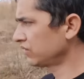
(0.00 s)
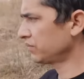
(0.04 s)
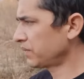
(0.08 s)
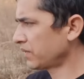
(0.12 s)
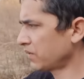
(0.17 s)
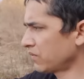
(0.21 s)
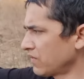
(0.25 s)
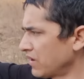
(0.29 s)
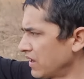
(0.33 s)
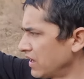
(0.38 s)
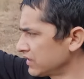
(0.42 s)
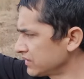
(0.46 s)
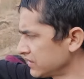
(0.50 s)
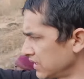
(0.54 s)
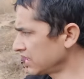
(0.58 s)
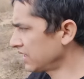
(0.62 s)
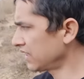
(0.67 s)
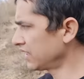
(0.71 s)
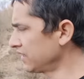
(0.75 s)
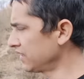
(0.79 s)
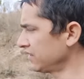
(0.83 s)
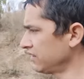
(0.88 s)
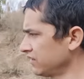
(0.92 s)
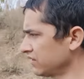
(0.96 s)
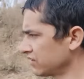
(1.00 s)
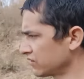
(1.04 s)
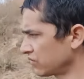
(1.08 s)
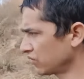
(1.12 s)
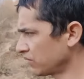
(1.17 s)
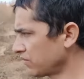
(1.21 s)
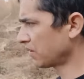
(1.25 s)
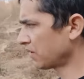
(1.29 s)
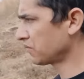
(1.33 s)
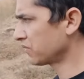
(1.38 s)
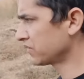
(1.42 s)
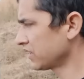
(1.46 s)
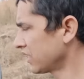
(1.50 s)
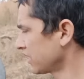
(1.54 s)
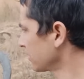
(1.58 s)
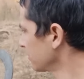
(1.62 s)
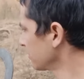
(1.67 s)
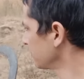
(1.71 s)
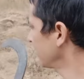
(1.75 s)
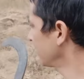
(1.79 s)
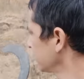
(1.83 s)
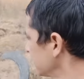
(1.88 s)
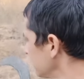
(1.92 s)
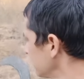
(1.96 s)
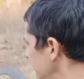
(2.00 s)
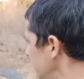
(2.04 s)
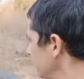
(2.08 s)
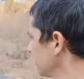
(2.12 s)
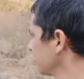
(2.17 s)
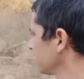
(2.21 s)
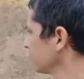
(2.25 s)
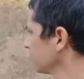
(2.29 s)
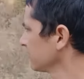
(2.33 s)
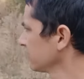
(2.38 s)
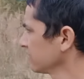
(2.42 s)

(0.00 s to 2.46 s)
हम तो पर वहाँ जा रहे हैं ना फुलाबो जा रहे हैं वहाँ तो